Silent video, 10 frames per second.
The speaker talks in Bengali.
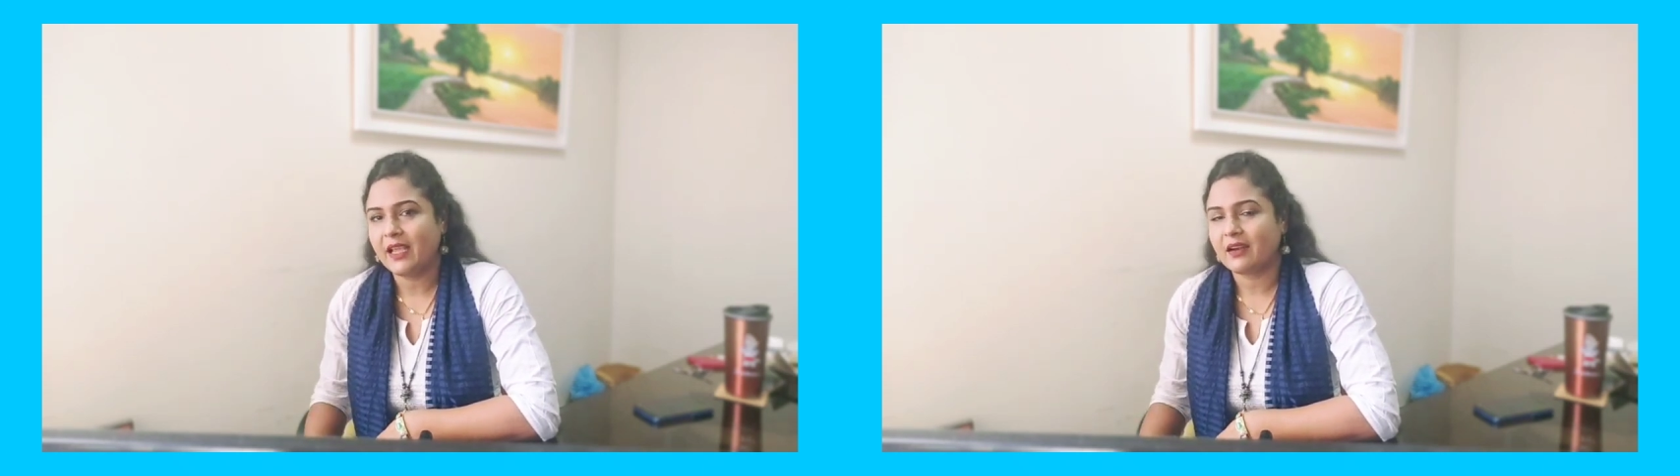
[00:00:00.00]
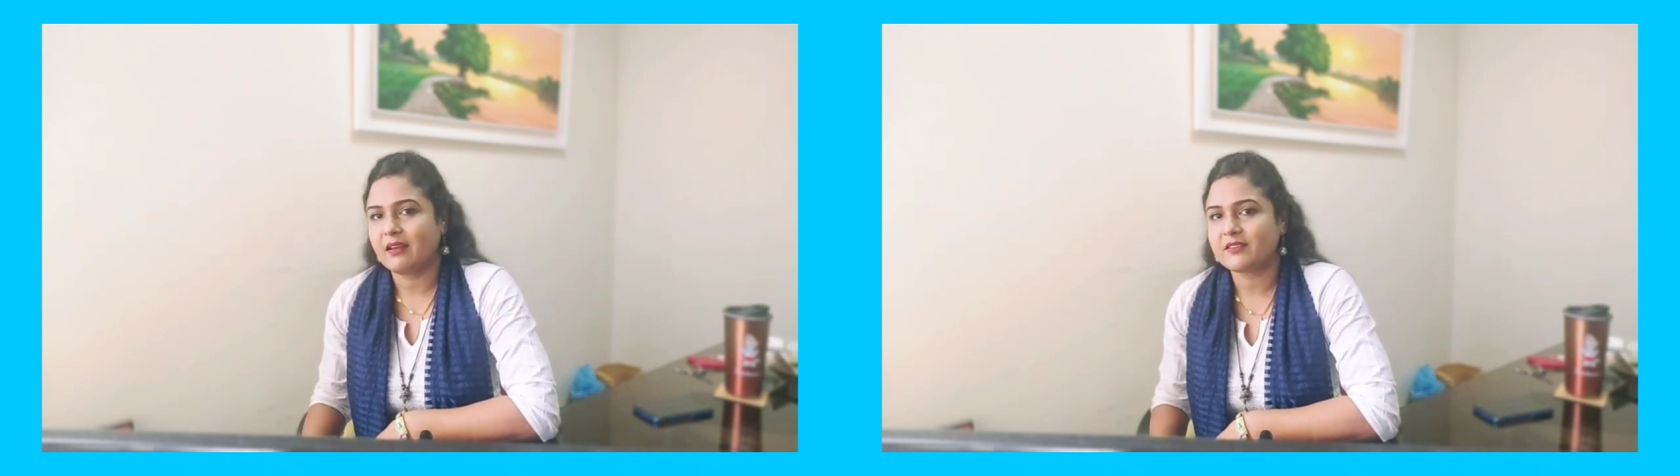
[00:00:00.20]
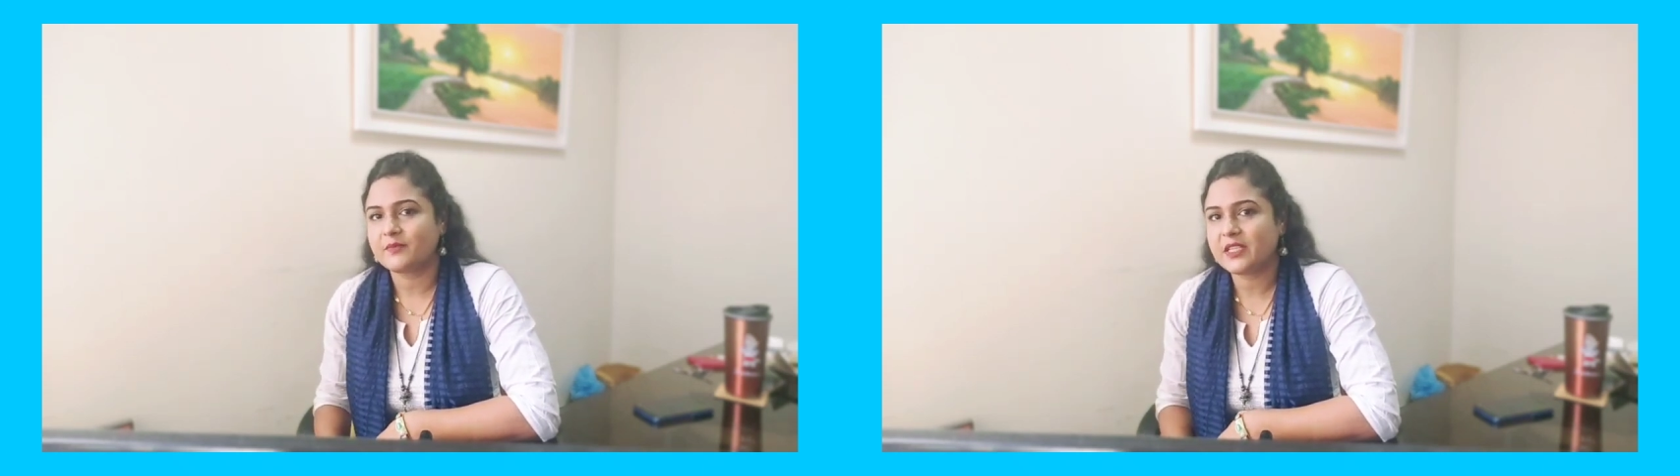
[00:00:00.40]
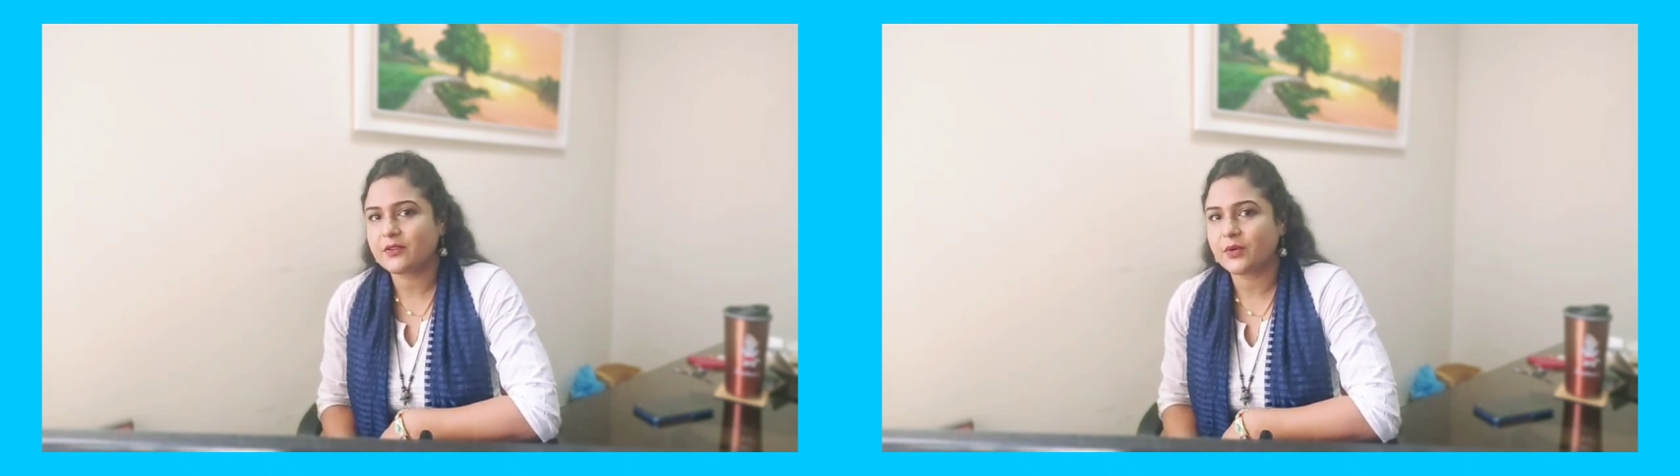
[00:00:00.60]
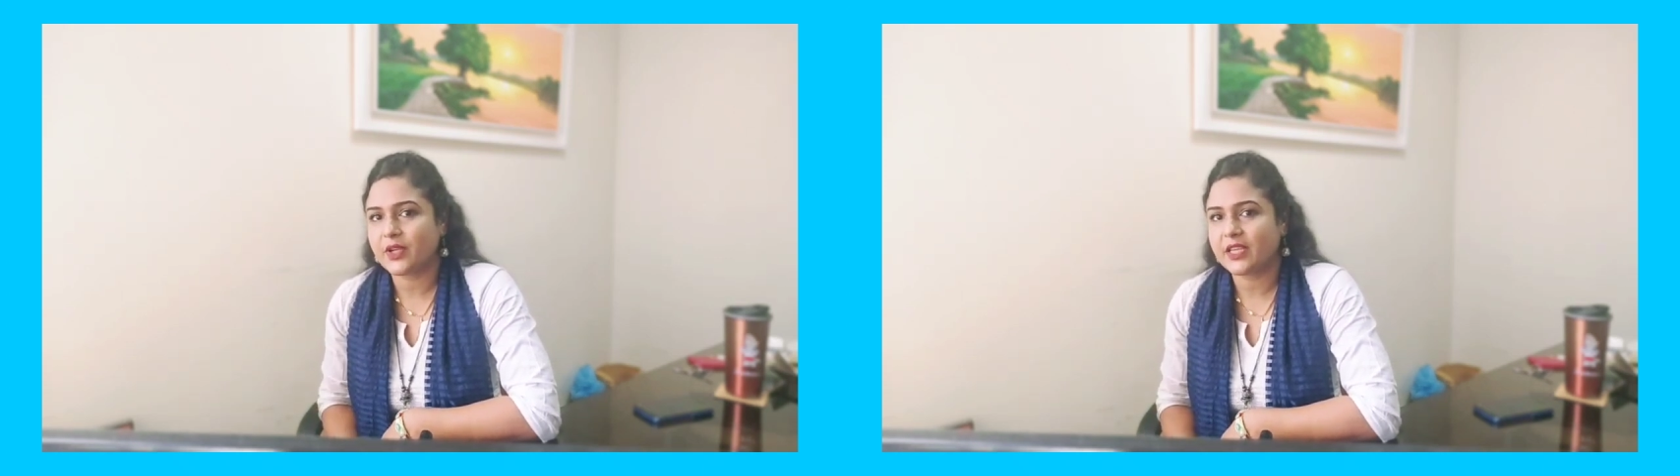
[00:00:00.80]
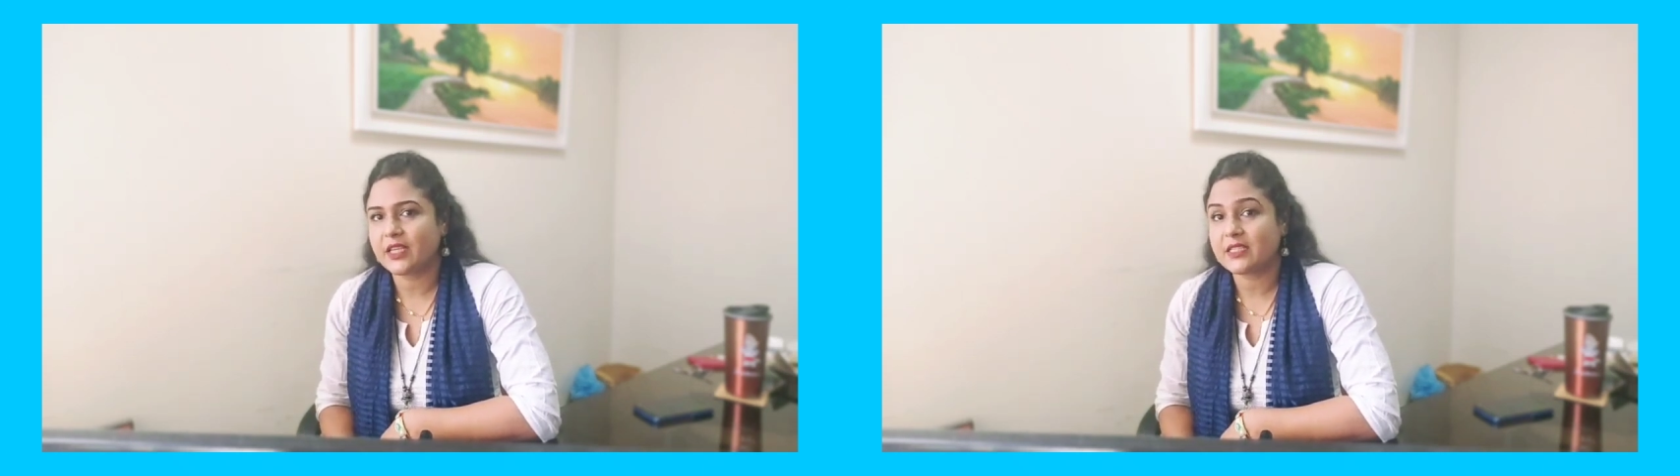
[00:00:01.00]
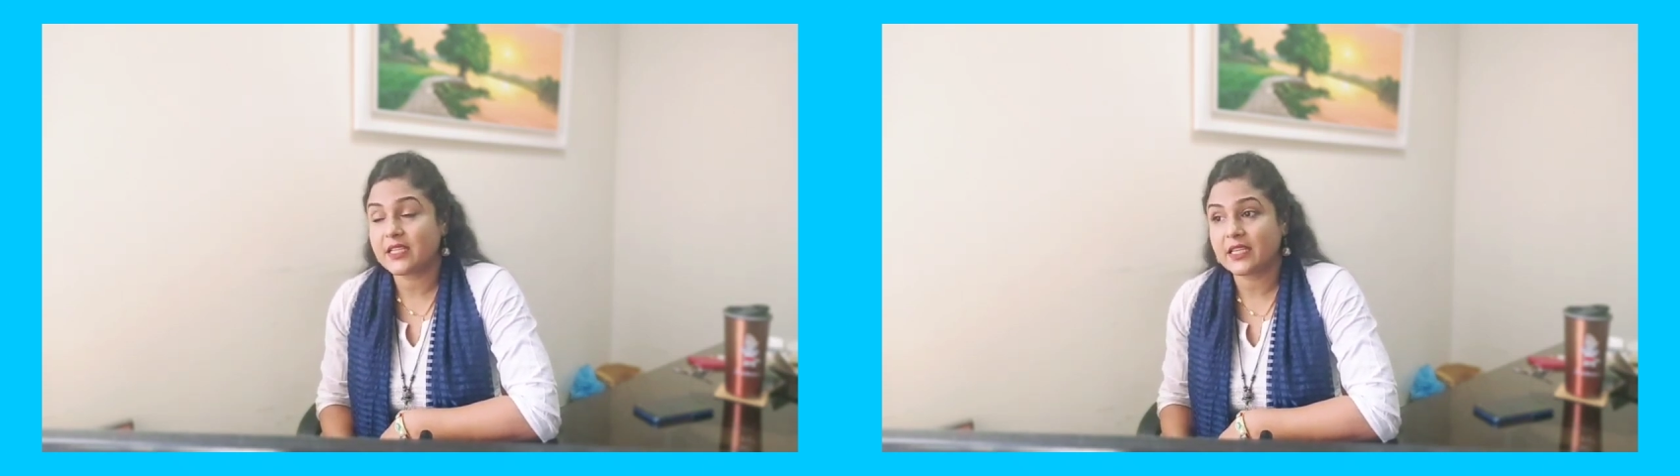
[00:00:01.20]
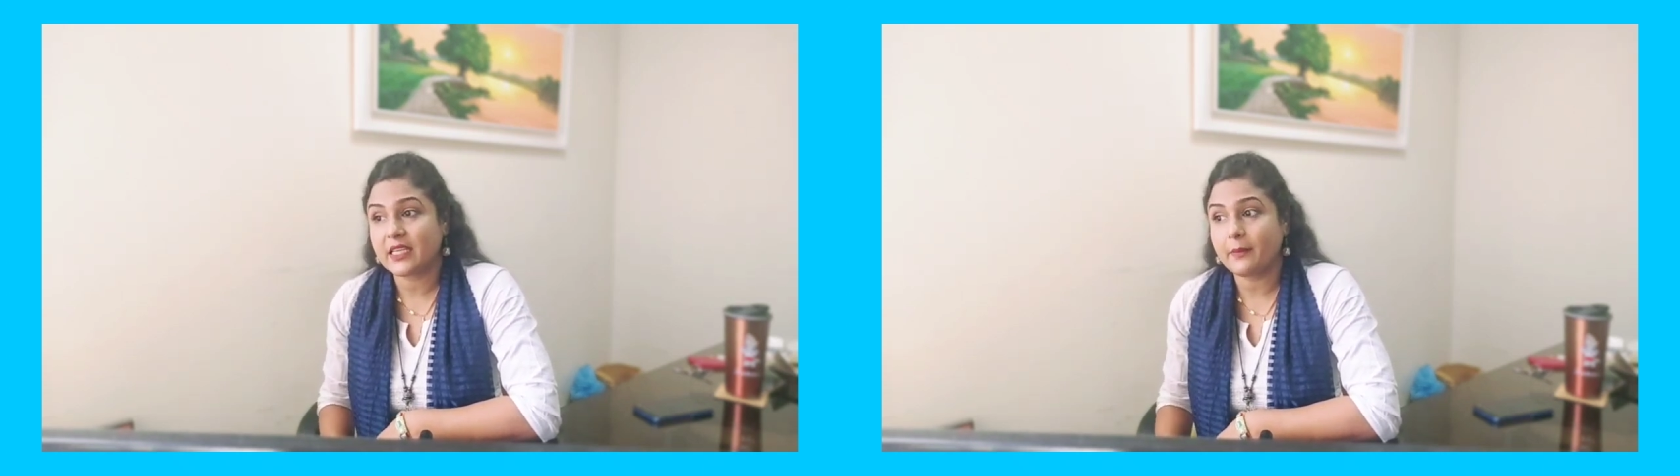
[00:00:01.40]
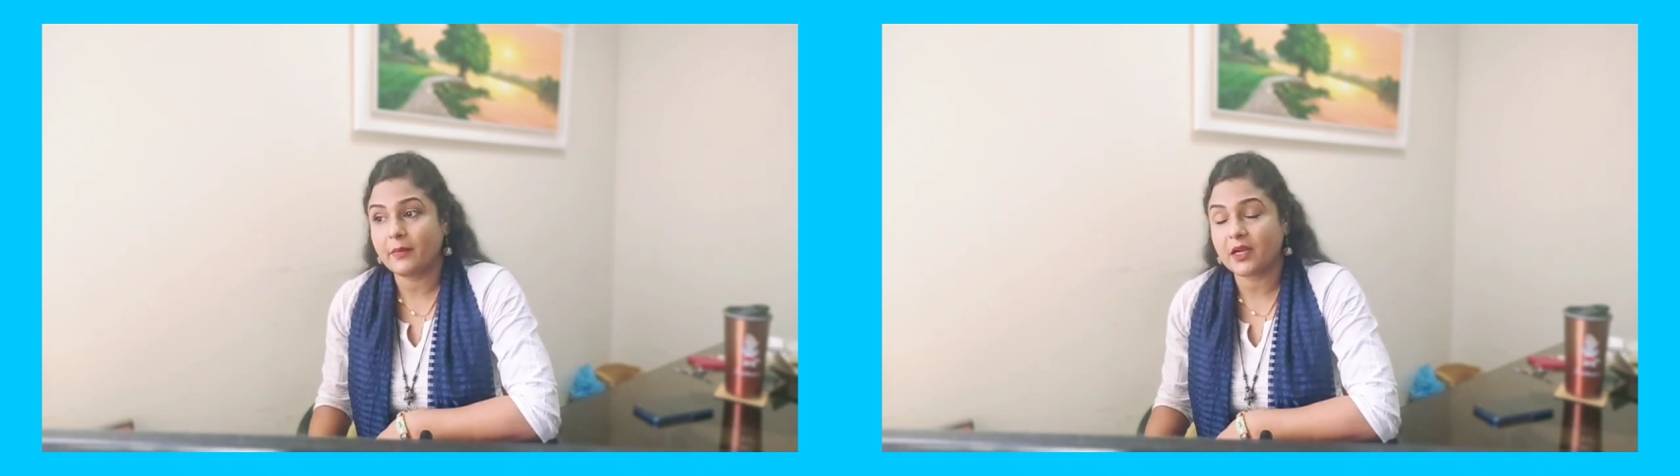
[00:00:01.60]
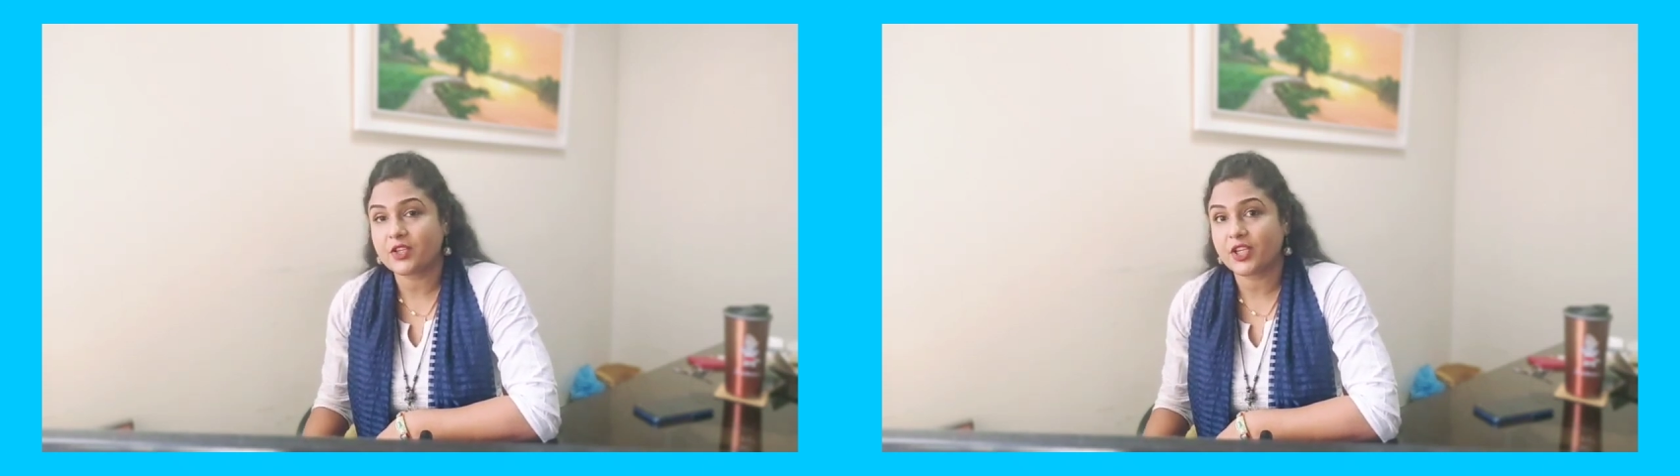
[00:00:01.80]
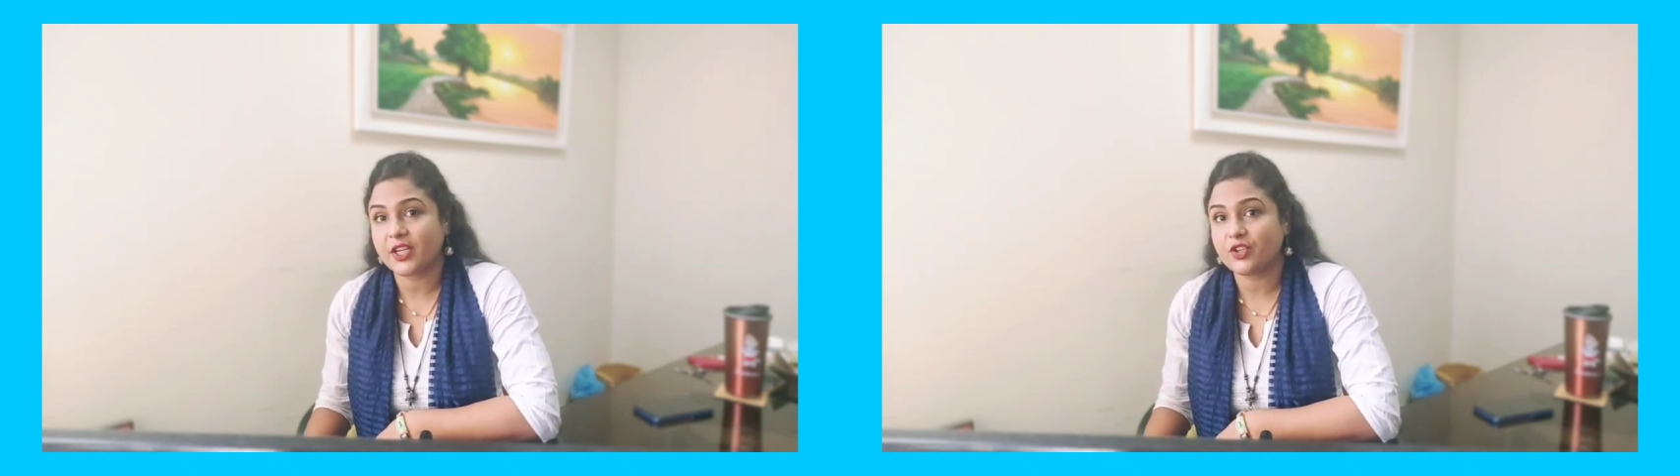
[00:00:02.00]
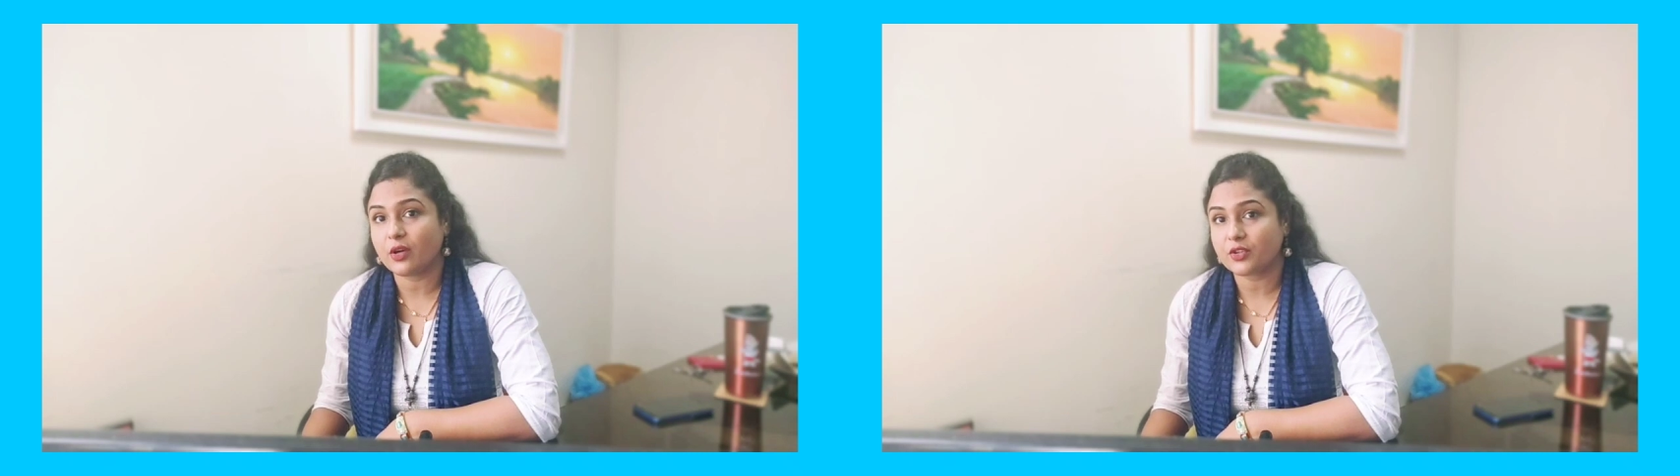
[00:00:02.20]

ক্লাস মিস করে গিয়েছেন কিংবা সেই